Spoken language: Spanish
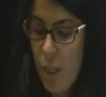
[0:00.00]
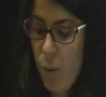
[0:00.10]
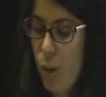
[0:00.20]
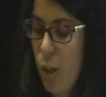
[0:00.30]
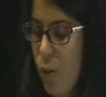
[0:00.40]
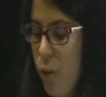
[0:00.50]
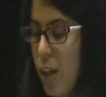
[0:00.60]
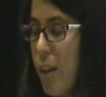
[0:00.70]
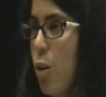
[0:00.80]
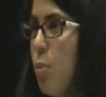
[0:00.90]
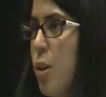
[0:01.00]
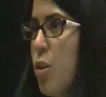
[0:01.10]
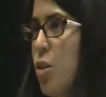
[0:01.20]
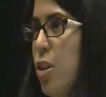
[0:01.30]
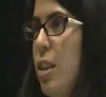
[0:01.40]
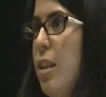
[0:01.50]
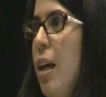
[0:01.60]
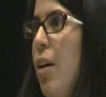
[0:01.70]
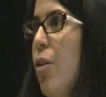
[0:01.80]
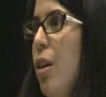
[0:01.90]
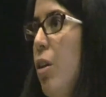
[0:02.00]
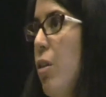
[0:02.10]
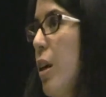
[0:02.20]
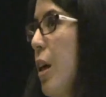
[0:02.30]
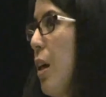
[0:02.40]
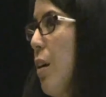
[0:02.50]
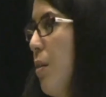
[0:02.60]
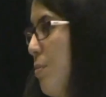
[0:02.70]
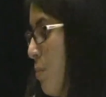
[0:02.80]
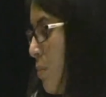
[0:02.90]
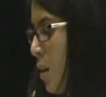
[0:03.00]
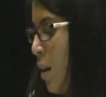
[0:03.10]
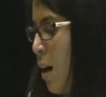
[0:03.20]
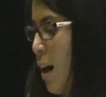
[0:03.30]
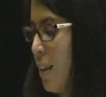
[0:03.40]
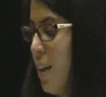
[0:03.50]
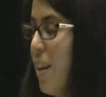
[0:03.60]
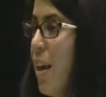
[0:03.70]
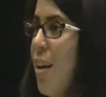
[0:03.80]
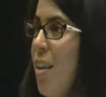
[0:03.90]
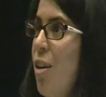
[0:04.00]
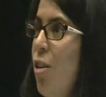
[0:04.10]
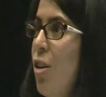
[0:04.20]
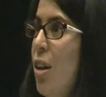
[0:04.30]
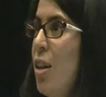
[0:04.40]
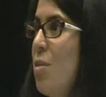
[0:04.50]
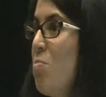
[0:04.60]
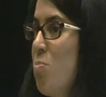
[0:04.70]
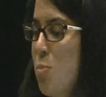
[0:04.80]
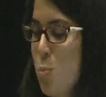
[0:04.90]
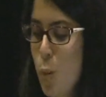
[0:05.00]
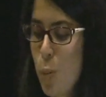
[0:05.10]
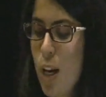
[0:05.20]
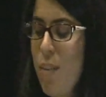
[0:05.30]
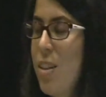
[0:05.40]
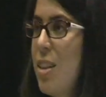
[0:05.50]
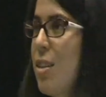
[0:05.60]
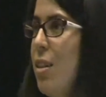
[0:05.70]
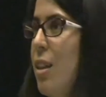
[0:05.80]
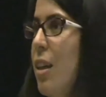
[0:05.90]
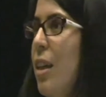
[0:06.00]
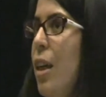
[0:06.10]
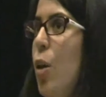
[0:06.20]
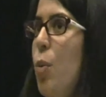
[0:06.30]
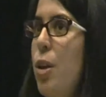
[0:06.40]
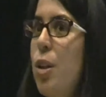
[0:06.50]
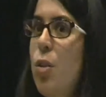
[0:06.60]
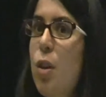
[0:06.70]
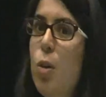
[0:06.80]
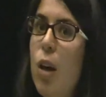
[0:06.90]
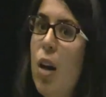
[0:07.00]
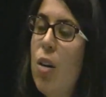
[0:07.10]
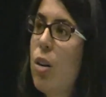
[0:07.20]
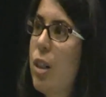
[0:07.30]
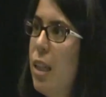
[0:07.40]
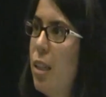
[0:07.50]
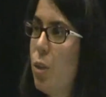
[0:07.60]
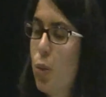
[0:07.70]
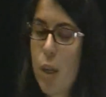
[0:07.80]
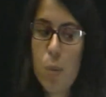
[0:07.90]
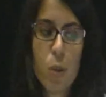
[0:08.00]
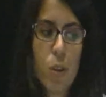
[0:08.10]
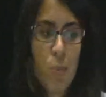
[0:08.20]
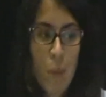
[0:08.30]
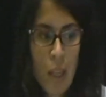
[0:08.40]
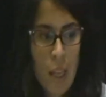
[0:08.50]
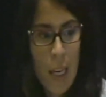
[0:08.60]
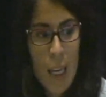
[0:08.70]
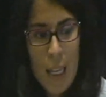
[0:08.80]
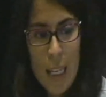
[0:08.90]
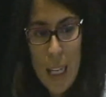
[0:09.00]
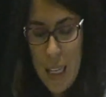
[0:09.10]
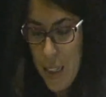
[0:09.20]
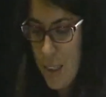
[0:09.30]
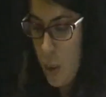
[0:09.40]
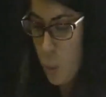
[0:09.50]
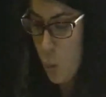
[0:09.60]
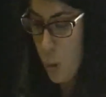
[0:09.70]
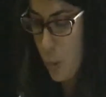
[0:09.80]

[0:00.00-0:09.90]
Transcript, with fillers: es uno de los enfoques de los menos solicitados y los que hasta el día de hoy muy pocas veces se integran en los proyectos vinculados con el turismo. ¿no? Y, en segundo